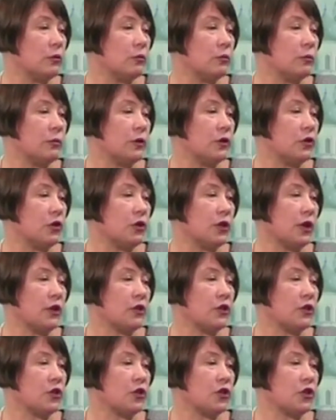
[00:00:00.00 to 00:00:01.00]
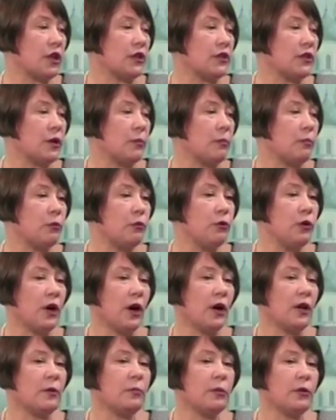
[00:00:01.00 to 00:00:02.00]
насчитали где-то 67 пуль,
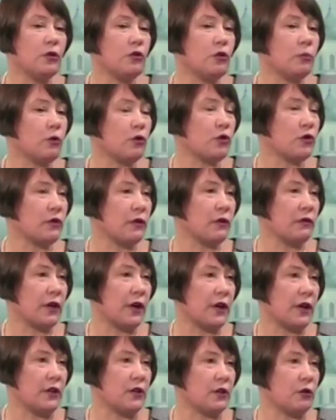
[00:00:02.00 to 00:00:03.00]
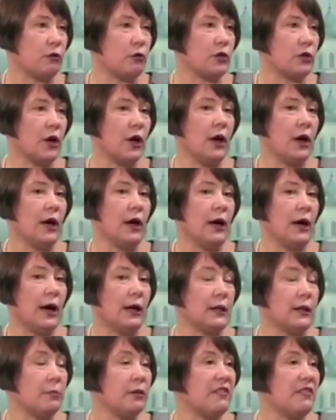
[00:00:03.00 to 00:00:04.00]
а их было еще множество и в карете. То есть
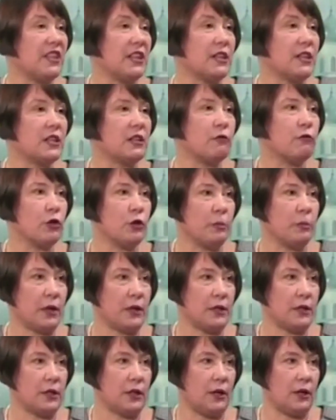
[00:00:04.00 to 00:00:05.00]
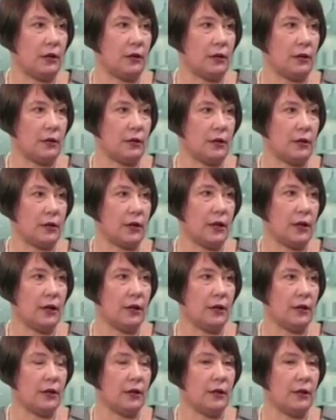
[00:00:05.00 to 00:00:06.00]
она была вся насквозь прострелена, эта
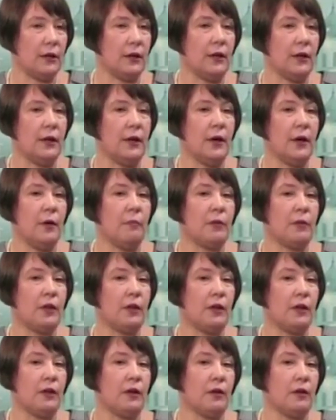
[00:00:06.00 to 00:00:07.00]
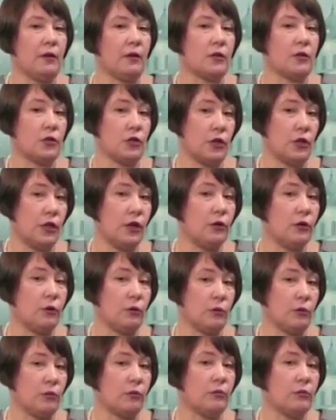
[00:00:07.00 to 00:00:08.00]
карета. И, к
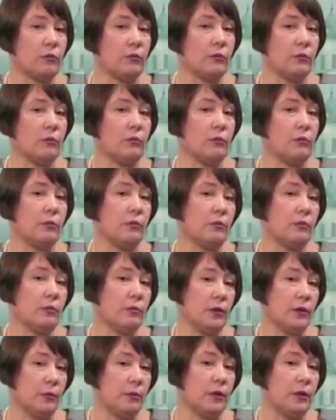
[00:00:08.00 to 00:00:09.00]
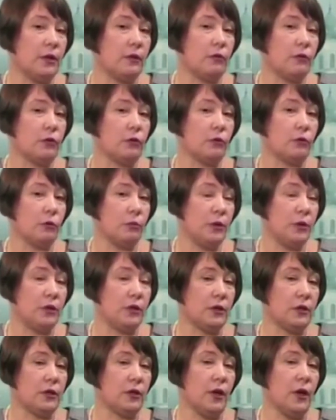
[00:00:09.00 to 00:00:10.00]
сожалению, были вот
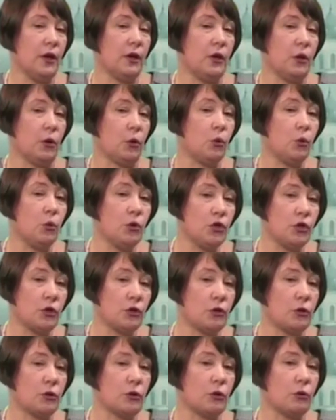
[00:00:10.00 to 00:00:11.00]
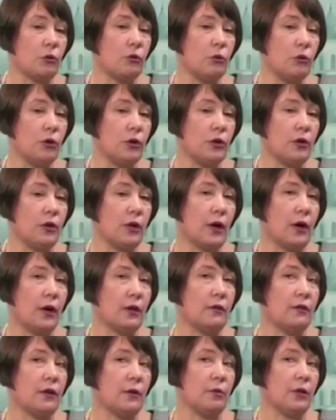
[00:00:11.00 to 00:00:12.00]
убиты и кучер со слугой, а
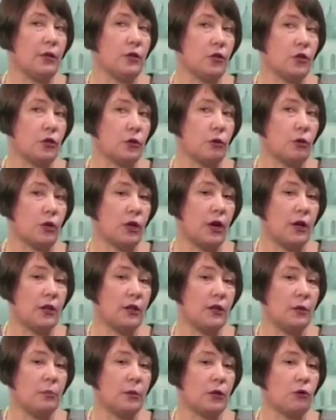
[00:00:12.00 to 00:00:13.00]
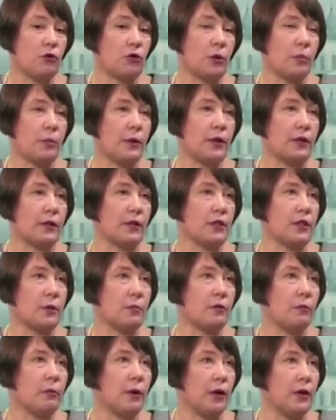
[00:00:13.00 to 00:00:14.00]
два были тяжело ранены, матушка поехала с
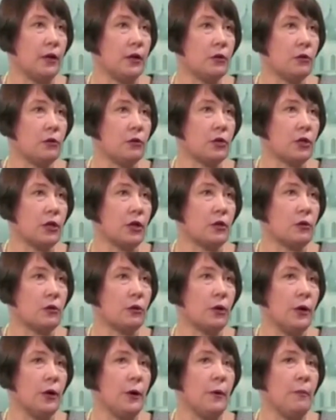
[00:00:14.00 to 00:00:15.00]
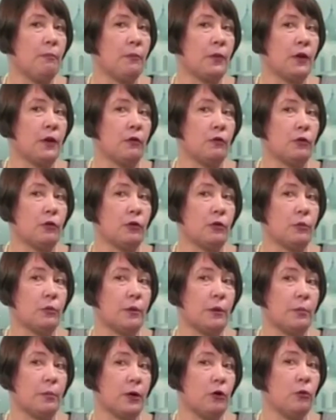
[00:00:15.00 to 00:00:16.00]
ними в больницу сразу. Вот.
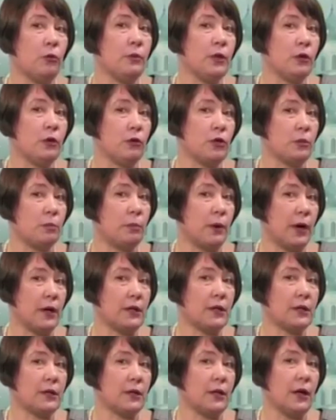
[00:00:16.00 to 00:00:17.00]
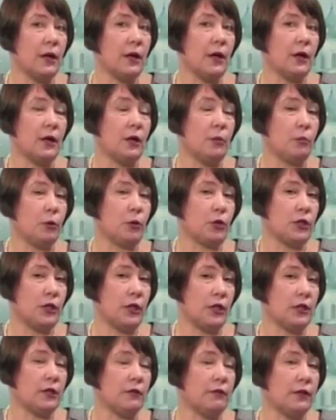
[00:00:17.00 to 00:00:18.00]
Преподобный ее спас, и после
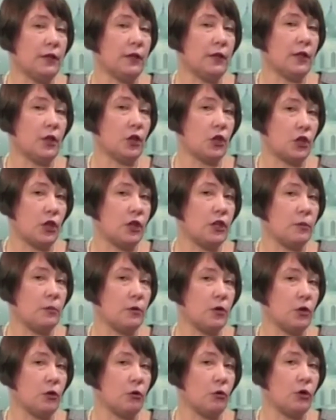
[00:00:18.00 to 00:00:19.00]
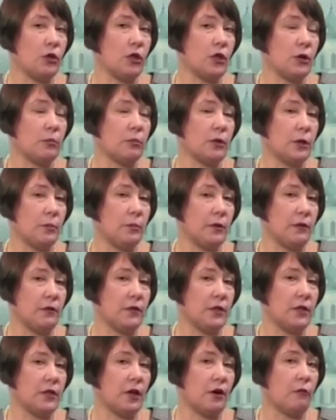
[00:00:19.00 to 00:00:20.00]
этого решением синода она была
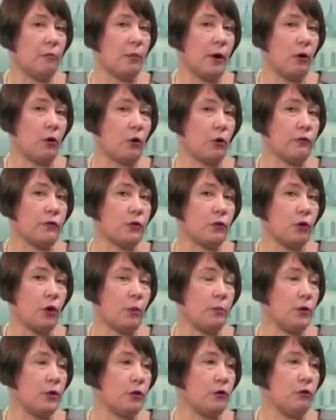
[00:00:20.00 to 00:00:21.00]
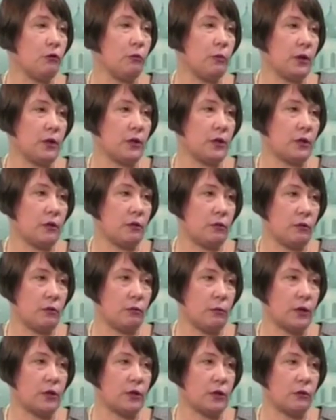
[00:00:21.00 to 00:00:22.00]
переведена в Покровскую общину в Москву. В
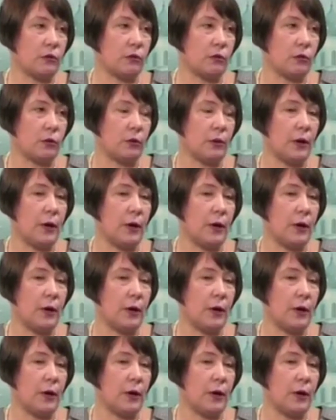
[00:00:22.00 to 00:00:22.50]
Москву.